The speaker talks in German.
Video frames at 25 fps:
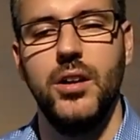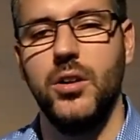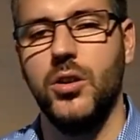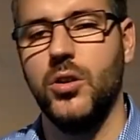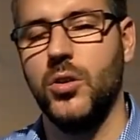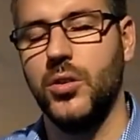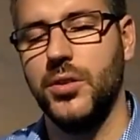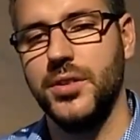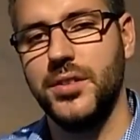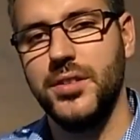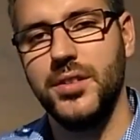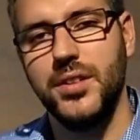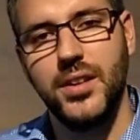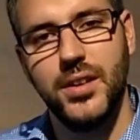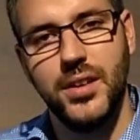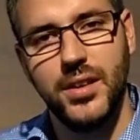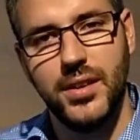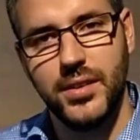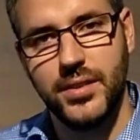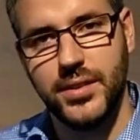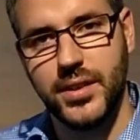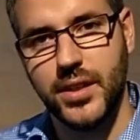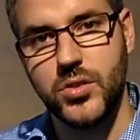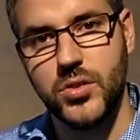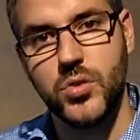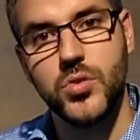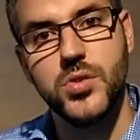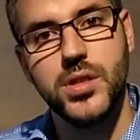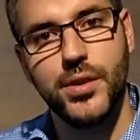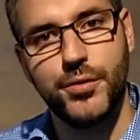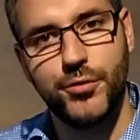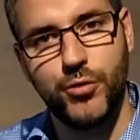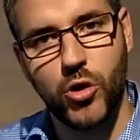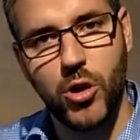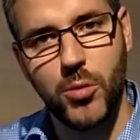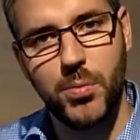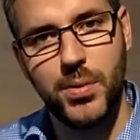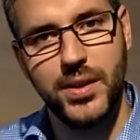Und dass unser
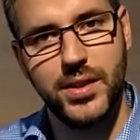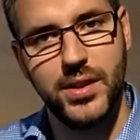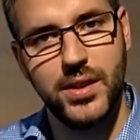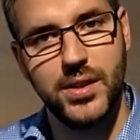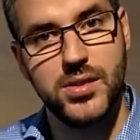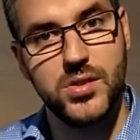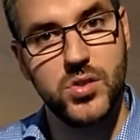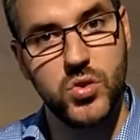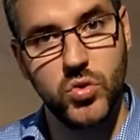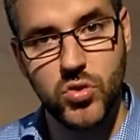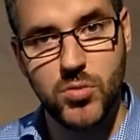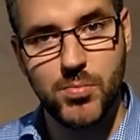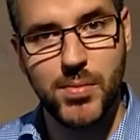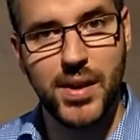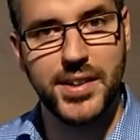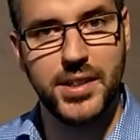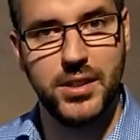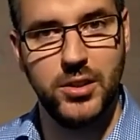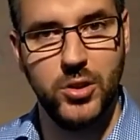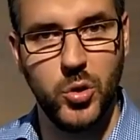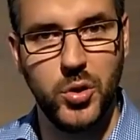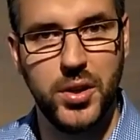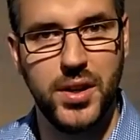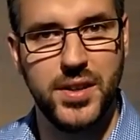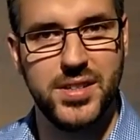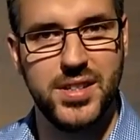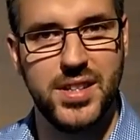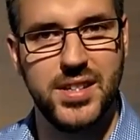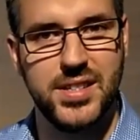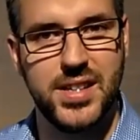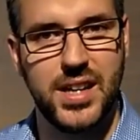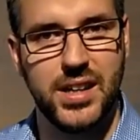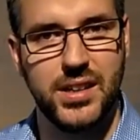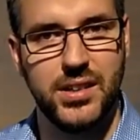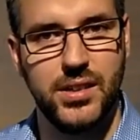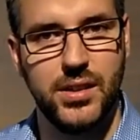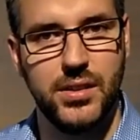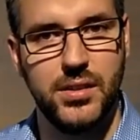Vorbild ist, so wie Martin Luther es
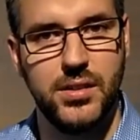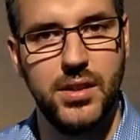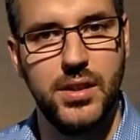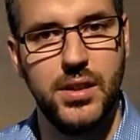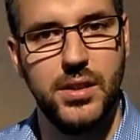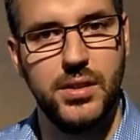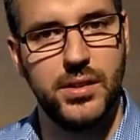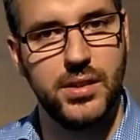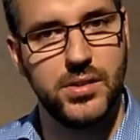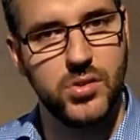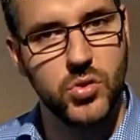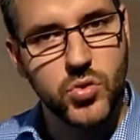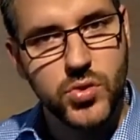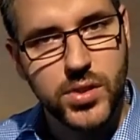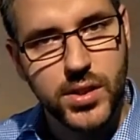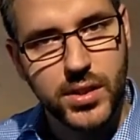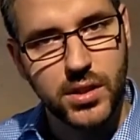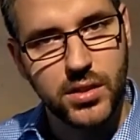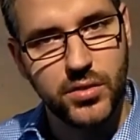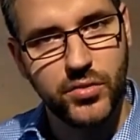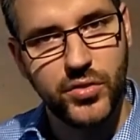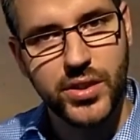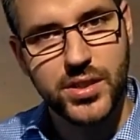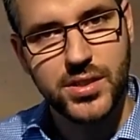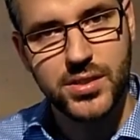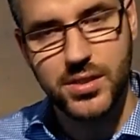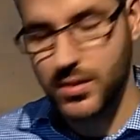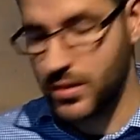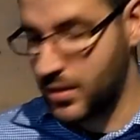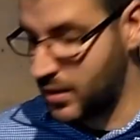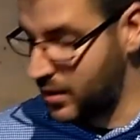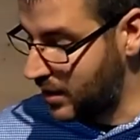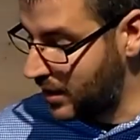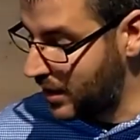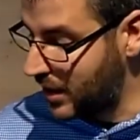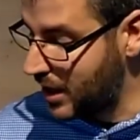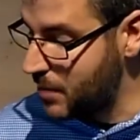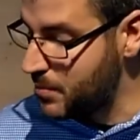gesagt hat, dass unser
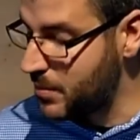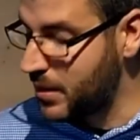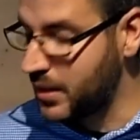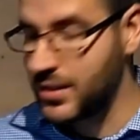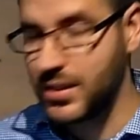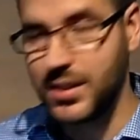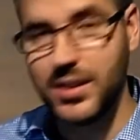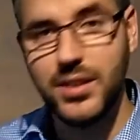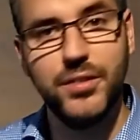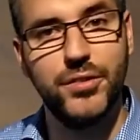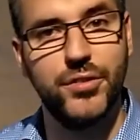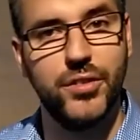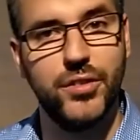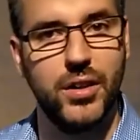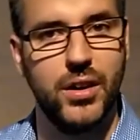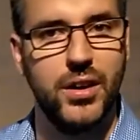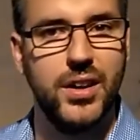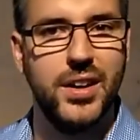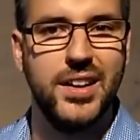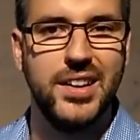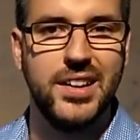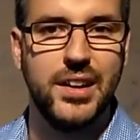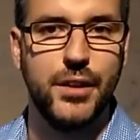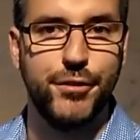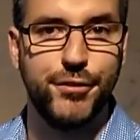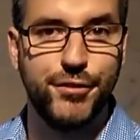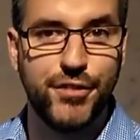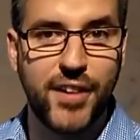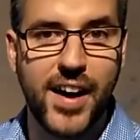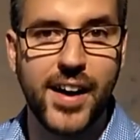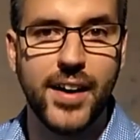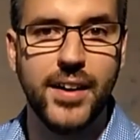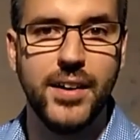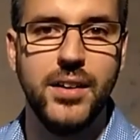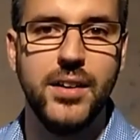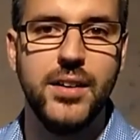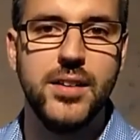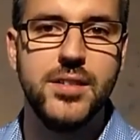Gewissen immer tiefer
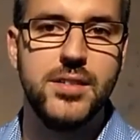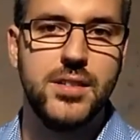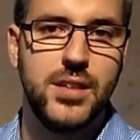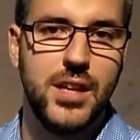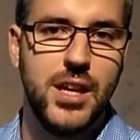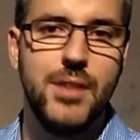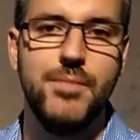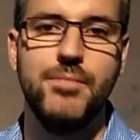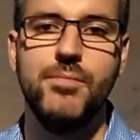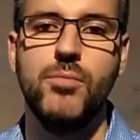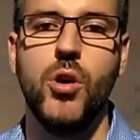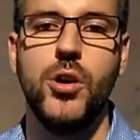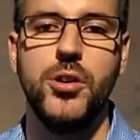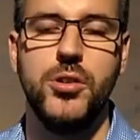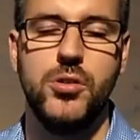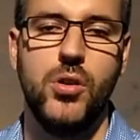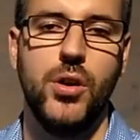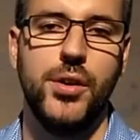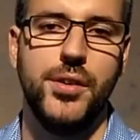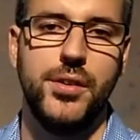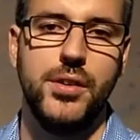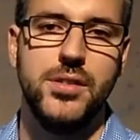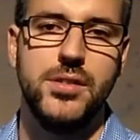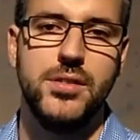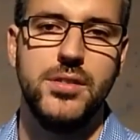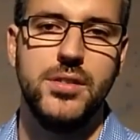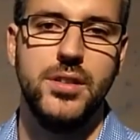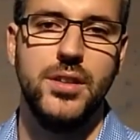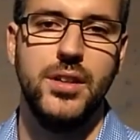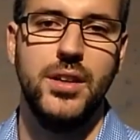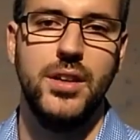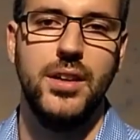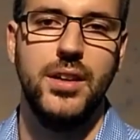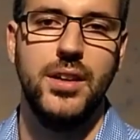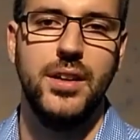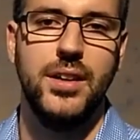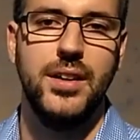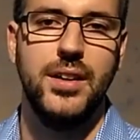gefangen ist im Wort Gottes.
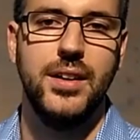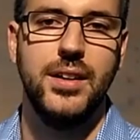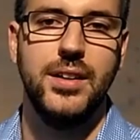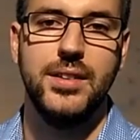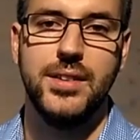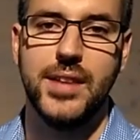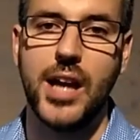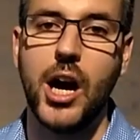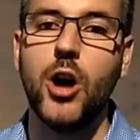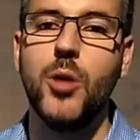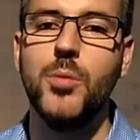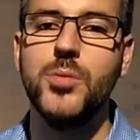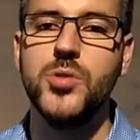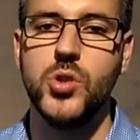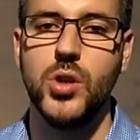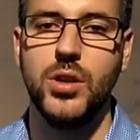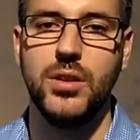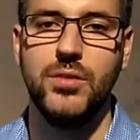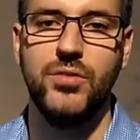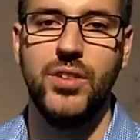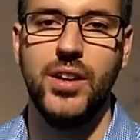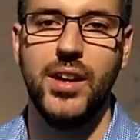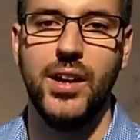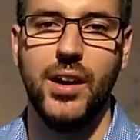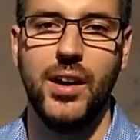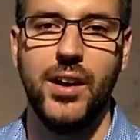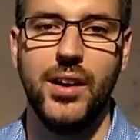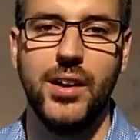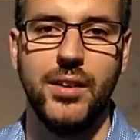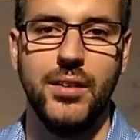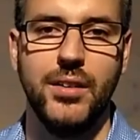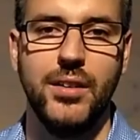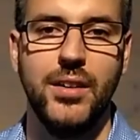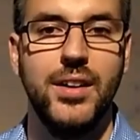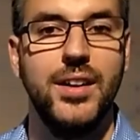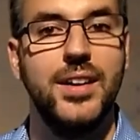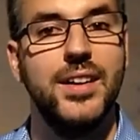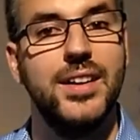Darum sollten wir hier
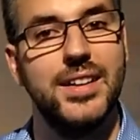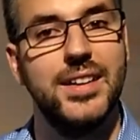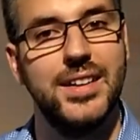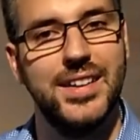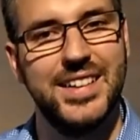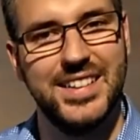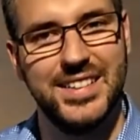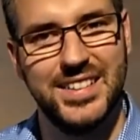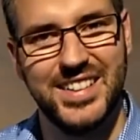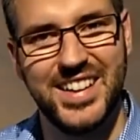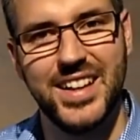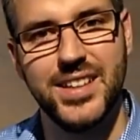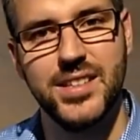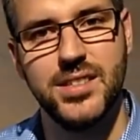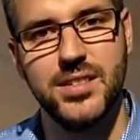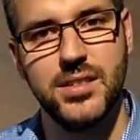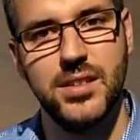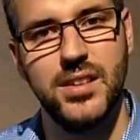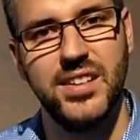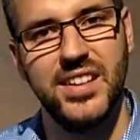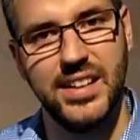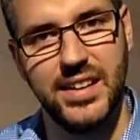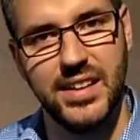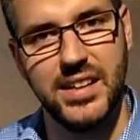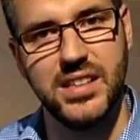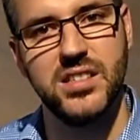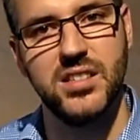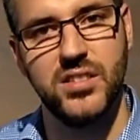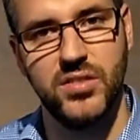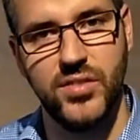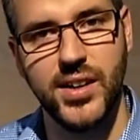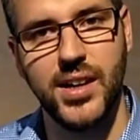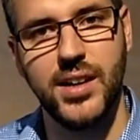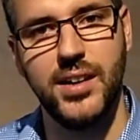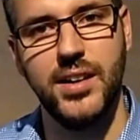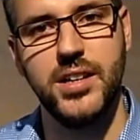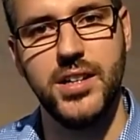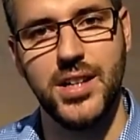ringen. Das ist
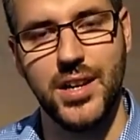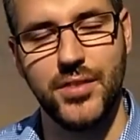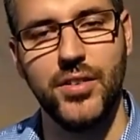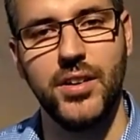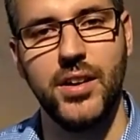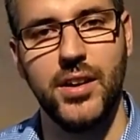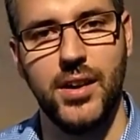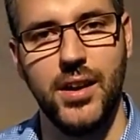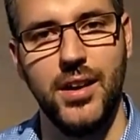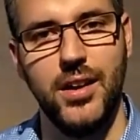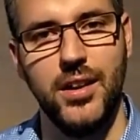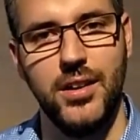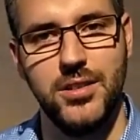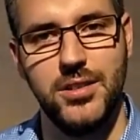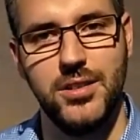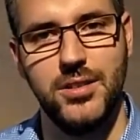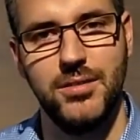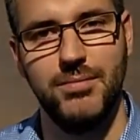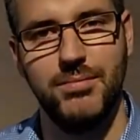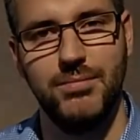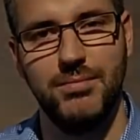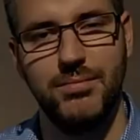wirklich evangelisch.